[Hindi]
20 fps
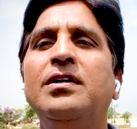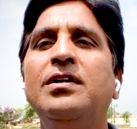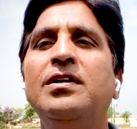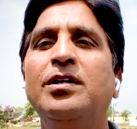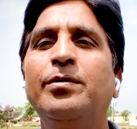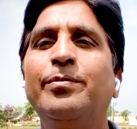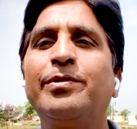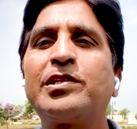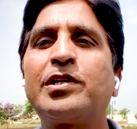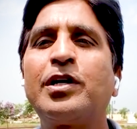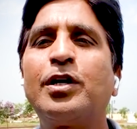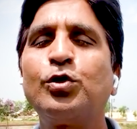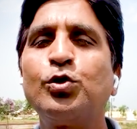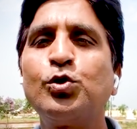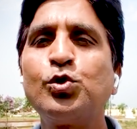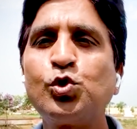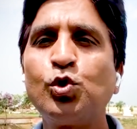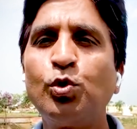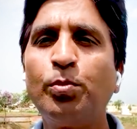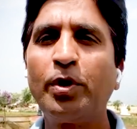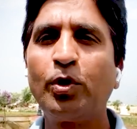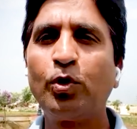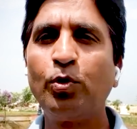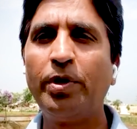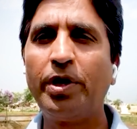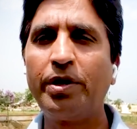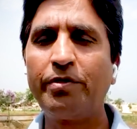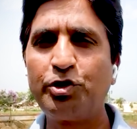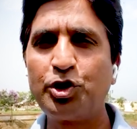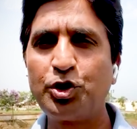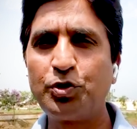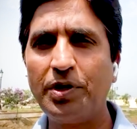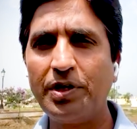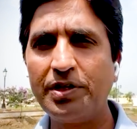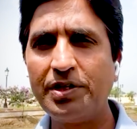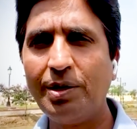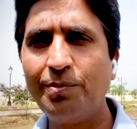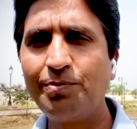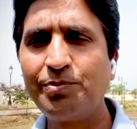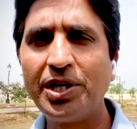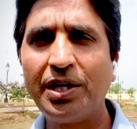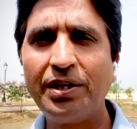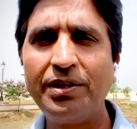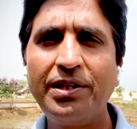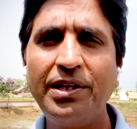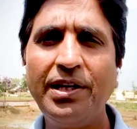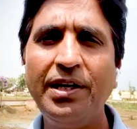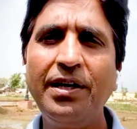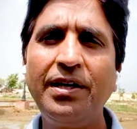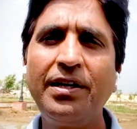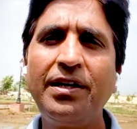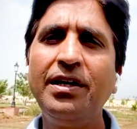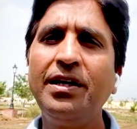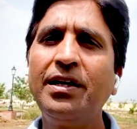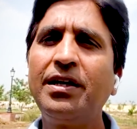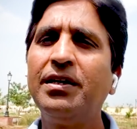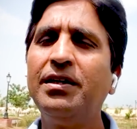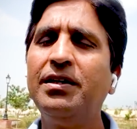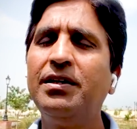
नमस्कार दोस्तों मैं कुमार विश्वास आप जानते हैं कि एक